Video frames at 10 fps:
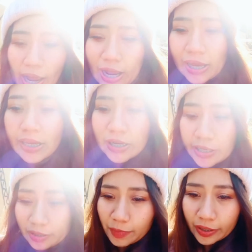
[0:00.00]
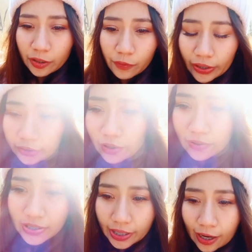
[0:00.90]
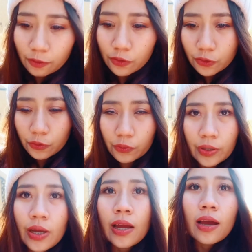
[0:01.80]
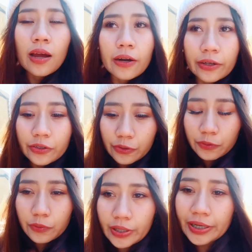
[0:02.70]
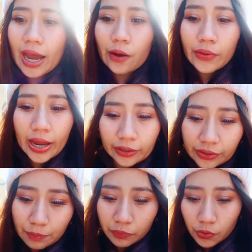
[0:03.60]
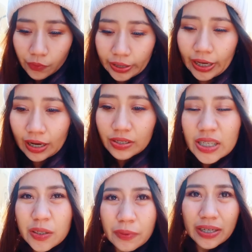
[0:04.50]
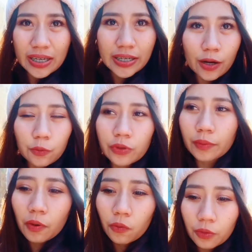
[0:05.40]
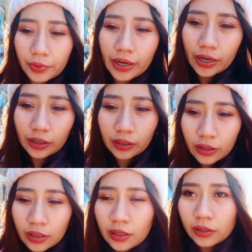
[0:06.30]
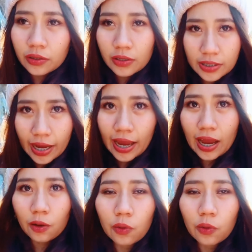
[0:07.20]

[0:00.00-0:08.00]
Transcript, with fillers: ว่าอีกไม่กี่วันก็จะเข้าสู่ฤดูหนาวอย่างเต็มตัวนะคะ ซึ่งวันนี้เนี่ยอุณหภูมินะคะตอนเช้า